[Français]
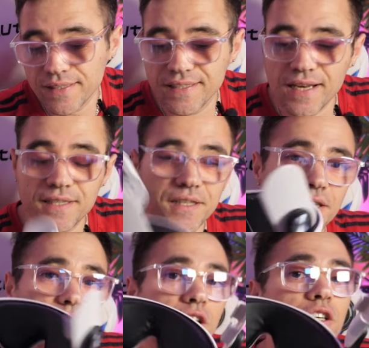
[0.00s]

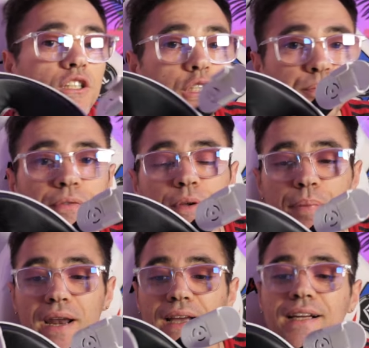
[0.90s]
celle-ci, je pouvais
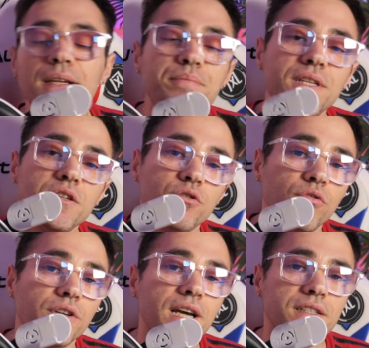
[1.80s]
pas la clipser sur
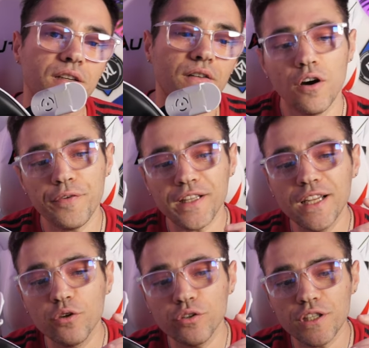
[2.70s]
le casque. En fait,
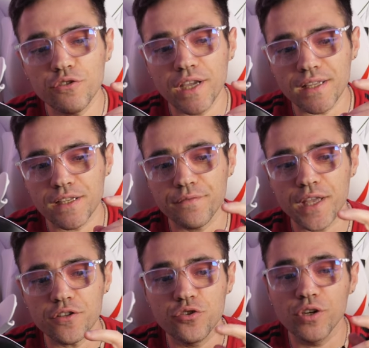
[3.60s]
les côtés du casque
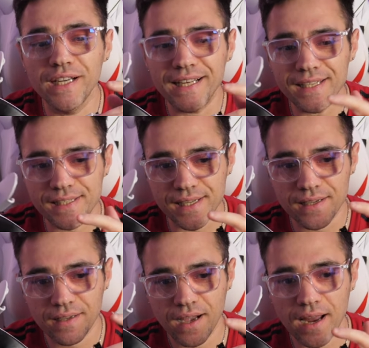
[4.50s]
viennent se
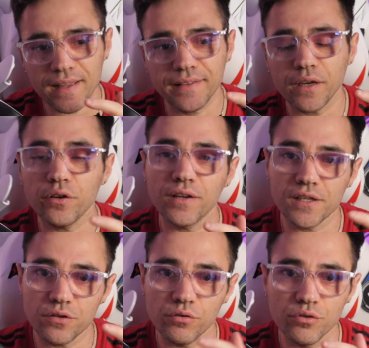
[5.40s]
glisser à l'intérieur de la
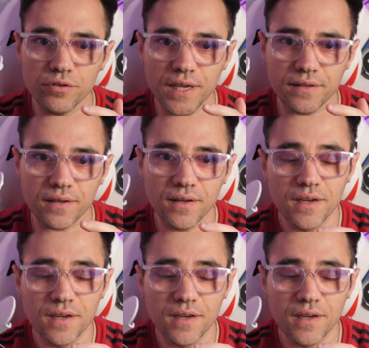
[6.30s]
sangle de tête.